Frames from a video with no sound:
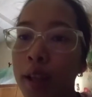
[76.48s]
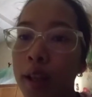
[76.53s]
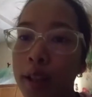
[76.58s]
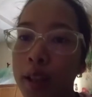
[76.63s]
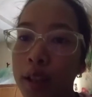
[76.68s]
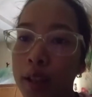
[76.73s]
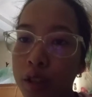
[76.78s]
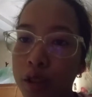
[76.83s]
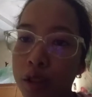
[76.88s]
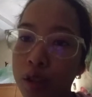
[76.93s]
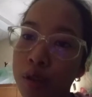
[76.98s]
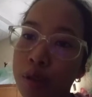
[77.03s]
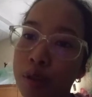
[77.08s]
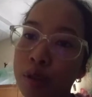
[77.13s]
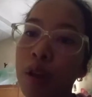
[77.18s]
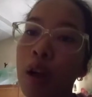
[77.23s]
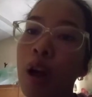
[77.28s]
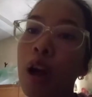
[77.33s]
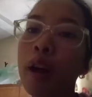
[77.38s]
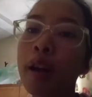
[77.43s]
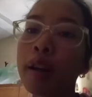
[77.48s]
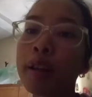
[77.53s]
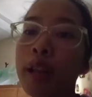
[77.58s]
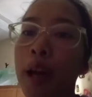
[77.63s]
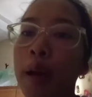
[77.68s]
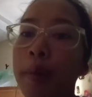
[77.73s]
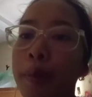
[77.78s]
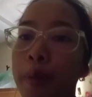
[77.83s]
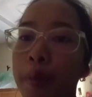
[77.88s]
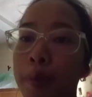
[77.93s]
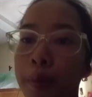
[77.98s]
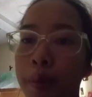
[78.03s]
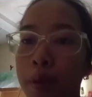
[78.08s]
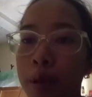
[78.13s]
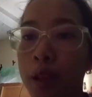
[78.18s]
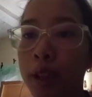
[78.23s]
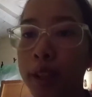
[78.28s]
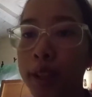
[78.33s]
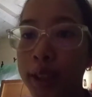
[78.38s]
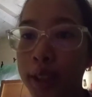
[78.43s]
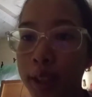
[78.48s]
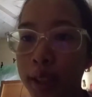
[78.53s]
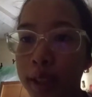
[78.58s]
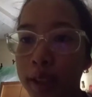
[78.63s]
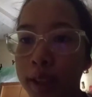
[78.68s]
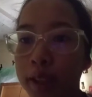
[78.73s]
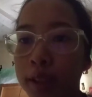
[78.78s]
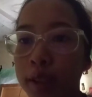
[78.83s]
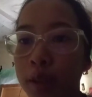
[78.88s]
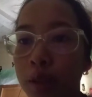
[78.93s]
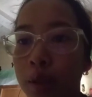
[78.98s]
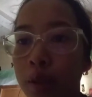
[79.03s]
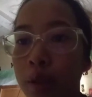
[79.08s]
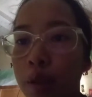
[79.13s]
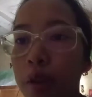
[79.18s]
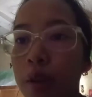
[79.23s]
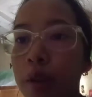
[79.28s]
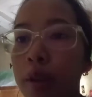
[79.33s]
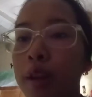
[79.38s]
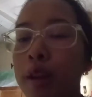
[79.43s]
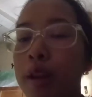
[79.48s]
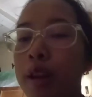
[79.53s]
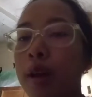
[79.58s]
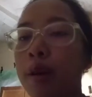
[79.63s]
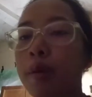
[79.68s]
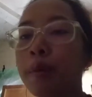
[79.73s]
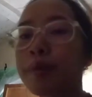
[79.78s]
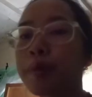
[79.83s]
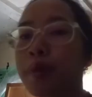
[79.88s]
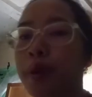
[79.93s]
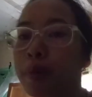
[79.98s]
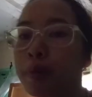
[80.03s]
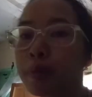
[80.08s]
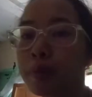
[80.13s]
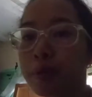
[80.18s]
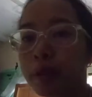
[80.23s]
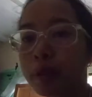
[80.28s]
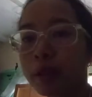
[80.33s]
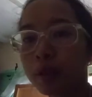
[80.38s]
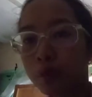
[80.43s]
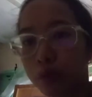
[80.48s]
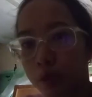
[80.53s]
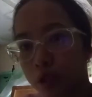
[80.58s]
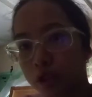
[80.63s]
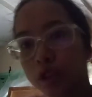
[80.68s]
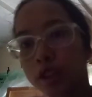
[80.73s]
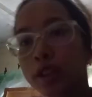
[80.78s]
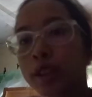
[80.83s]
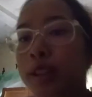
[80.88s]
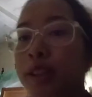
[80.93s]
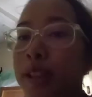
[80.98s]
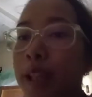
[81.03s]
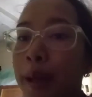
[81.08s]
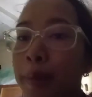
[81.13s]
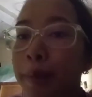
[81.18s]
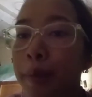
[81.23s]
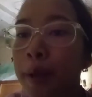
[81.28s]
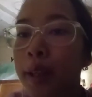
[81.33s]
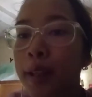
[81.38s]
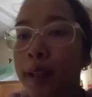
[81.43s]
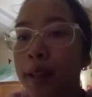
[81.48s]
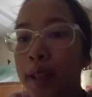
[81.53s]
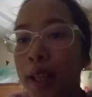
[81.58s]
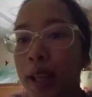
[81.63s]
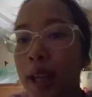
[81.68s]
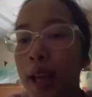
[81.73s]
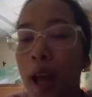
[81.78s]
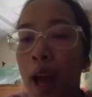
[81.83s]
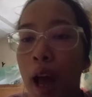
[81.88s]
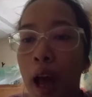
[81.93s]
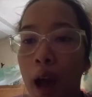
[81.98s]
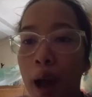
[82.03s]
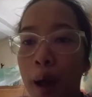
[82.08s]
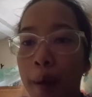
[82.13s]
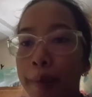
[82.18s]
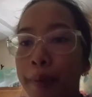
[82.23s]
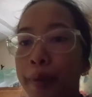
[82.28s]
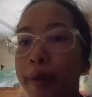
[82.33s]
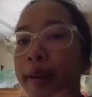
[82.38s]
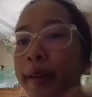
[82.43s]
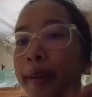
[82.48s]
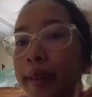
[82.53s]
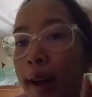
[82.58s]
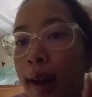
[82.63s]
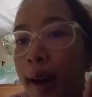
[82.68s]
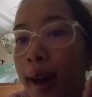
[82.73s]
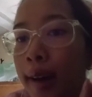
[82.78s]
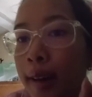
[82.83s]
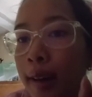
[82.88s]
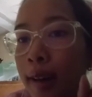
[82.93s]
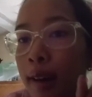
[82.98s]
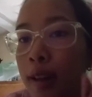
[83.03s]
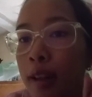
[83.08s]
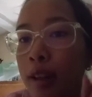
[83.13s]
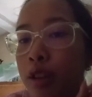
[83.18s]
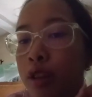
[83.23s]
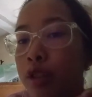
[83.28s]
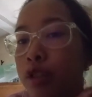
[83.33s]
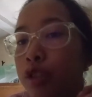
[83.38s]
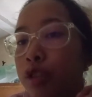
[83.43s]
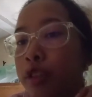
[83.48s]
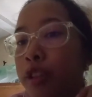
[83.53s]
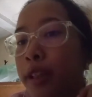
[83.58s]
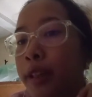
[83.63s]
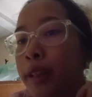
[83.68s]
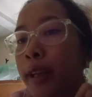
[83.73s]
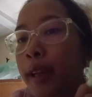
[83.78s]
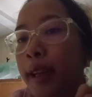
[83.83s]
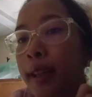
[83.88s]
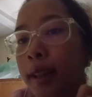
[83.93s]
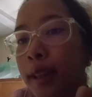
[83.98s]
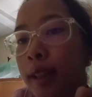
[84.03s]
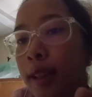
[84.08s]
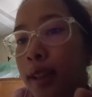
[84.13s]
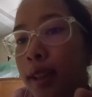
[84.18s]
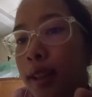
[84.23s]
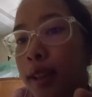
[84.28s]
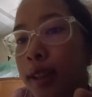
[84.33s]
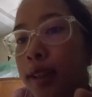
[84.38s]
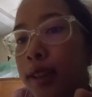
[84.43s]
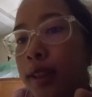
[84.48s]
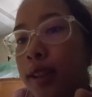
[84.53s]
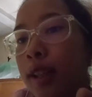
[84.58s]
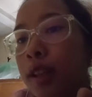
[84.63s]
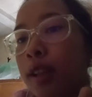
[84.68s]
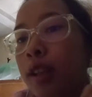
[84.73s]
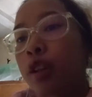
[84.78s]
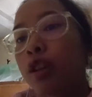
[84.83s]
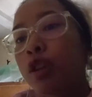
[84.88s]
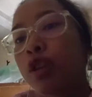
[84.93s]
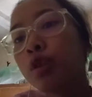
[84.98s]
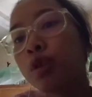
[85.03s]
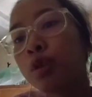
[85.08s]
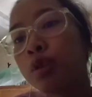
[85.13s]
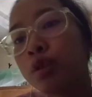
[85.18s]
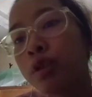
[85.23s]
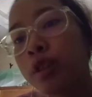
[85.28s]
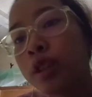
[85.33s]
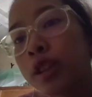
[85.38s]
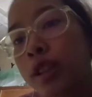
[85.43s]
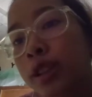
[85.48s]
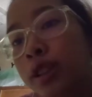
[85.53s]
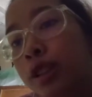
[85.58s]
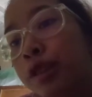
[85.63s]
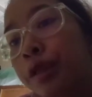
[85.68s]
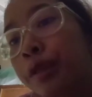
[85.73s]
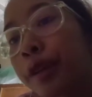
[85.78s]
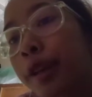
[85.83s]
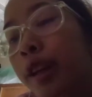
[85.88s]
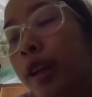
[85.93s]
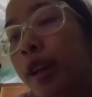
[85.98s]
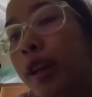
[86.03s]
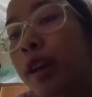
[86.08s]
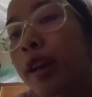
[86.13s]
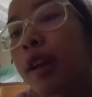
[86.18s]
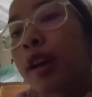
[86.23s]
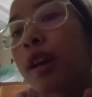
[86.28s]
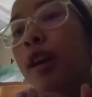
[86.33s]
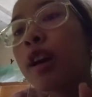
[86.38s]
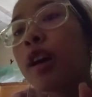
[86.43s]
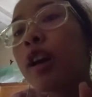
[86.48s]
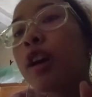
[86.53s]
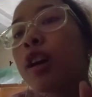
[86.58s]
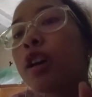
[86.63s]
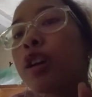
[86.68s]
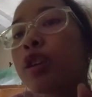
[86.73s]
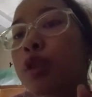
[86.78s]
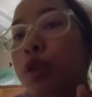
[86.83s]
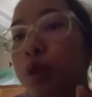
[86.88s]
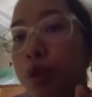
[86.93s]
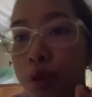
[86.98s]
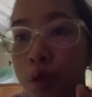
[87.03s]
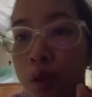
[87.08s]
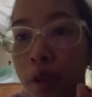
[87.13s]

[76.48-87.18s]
is yung tamang process ng pag which is dapat um, pinag-aaralan yung genetics, yung history, yung